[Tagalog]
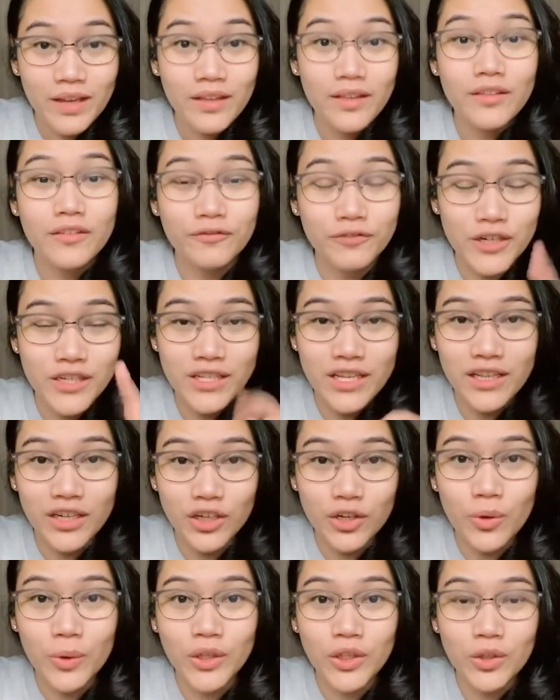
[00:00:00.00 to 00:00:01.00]
the first thing that
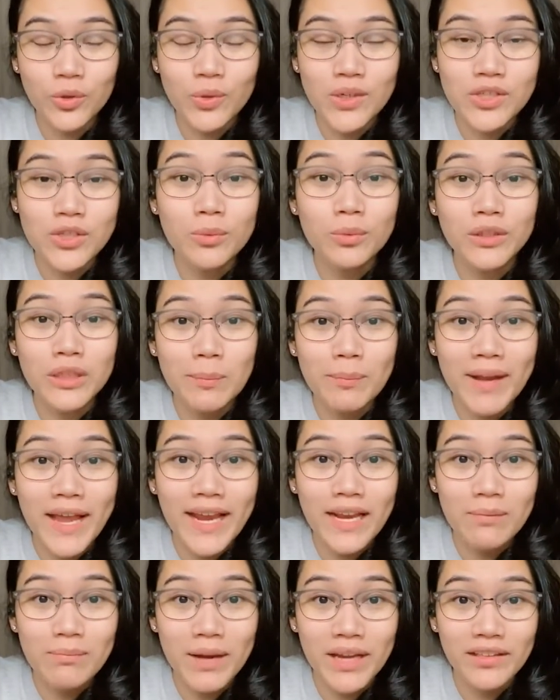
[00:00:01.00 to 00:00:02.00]
you're going to do is to multiply
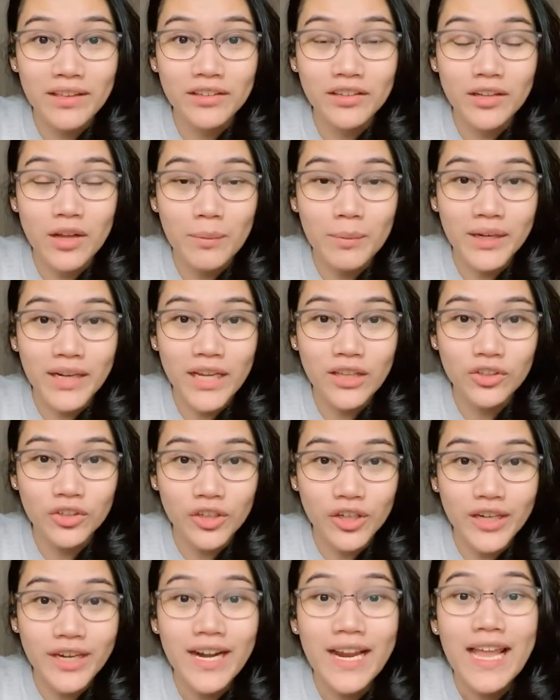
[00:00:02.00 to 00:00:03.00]
it by the
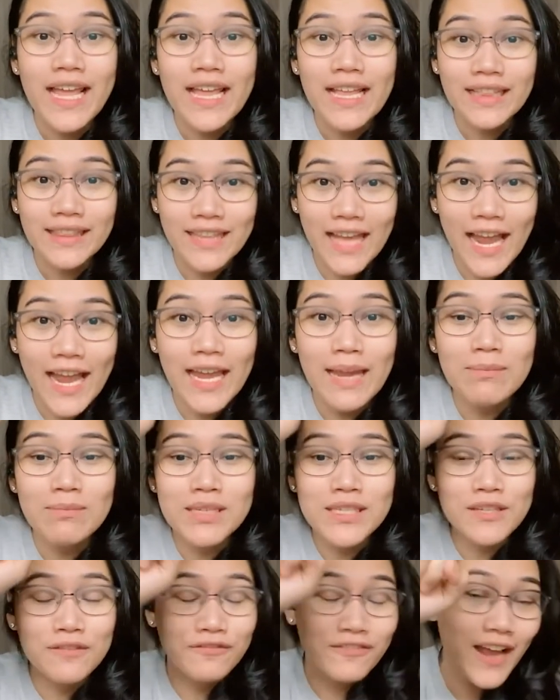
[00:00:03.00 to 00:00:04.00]
denominator
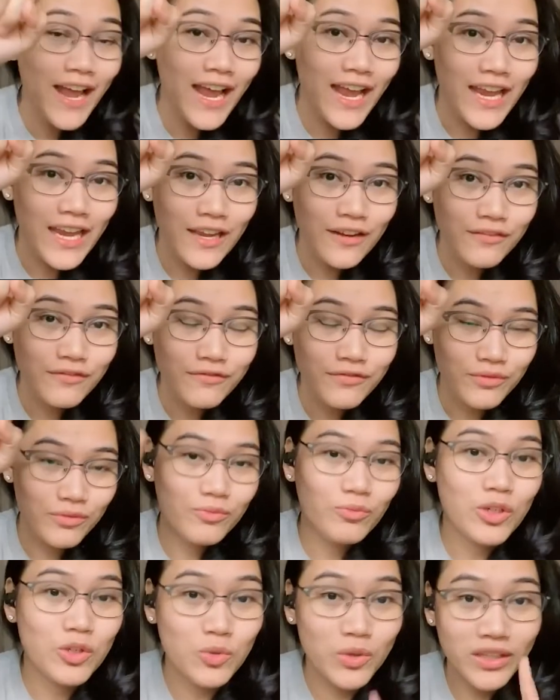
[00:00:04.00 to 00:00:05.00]
times 5,
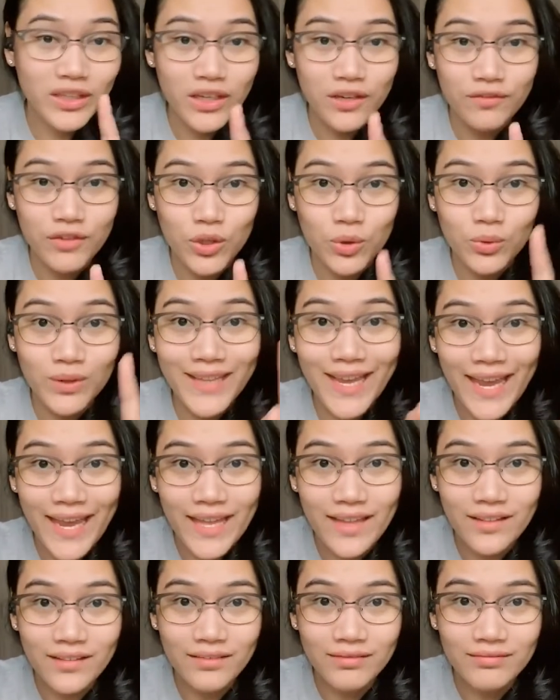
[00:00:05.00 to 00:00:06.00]
which will give you
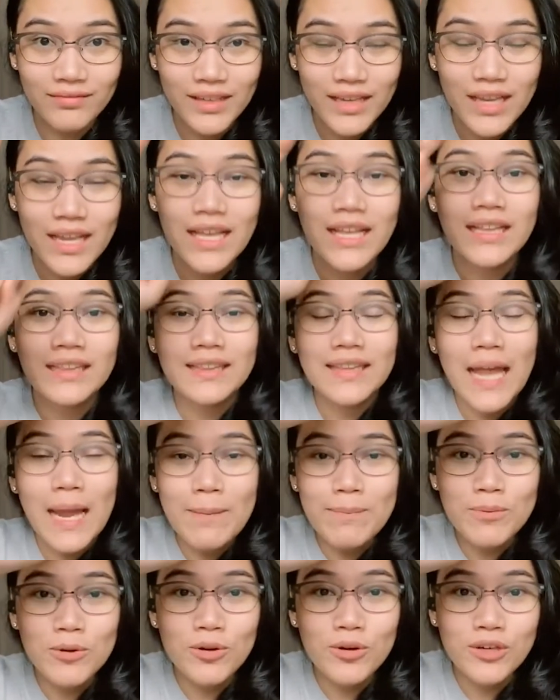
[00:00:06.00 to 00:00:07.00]
10.
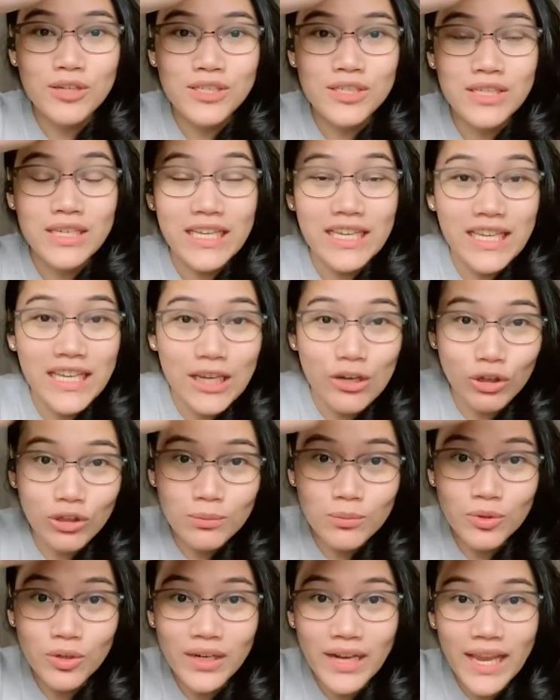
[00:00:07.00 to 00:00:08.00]
Tapos, iikot
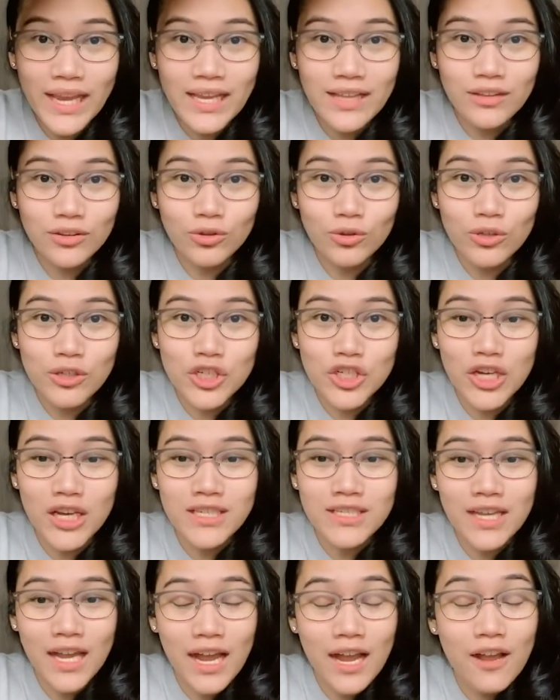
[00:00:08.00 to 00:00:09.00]
mo uli doon siya
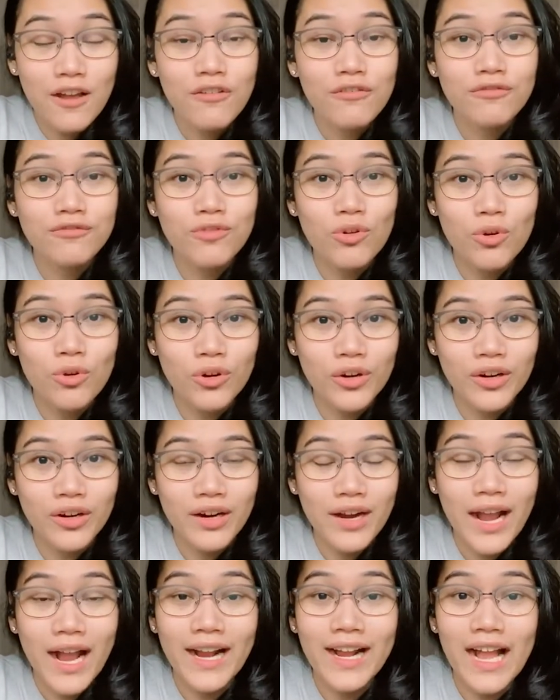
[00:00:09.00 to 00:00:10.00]
sa
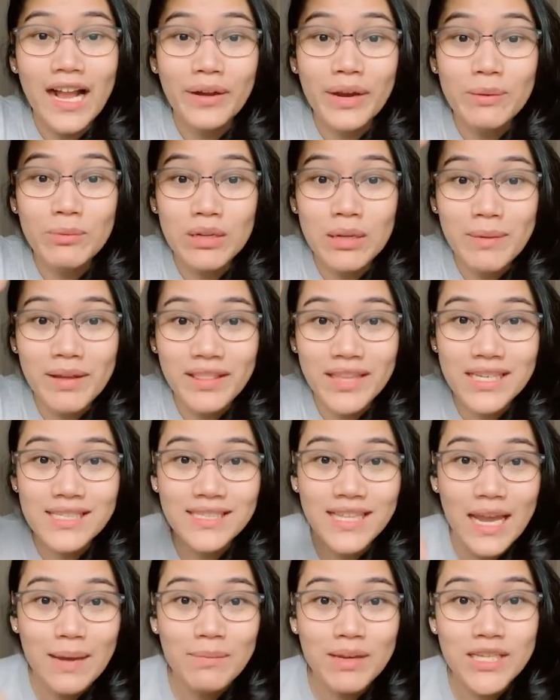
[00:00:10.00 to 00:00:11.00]
4. Ang gagawin mo naman this
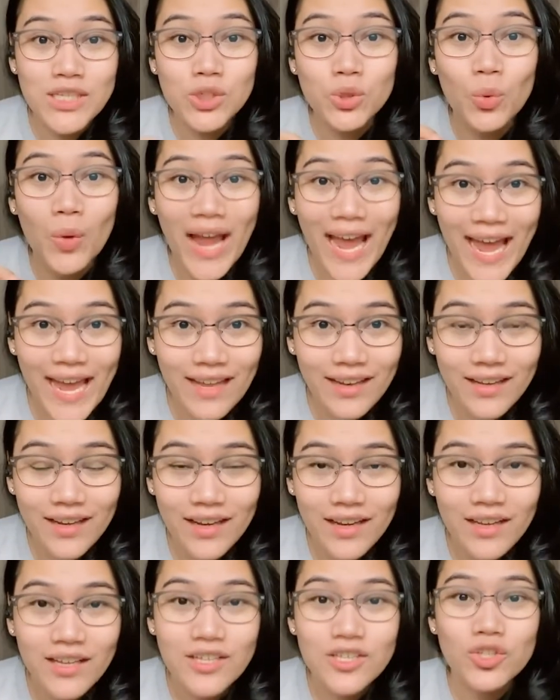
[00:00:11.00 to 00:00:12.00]
time is to add.
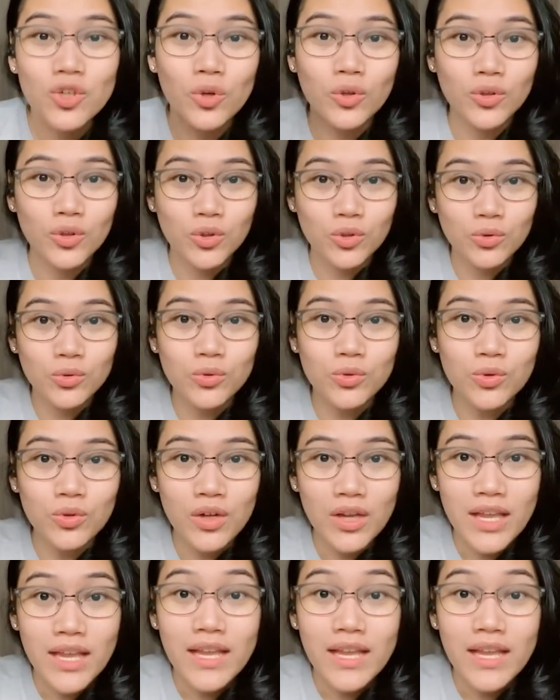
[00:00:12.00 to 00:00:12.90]
So, 2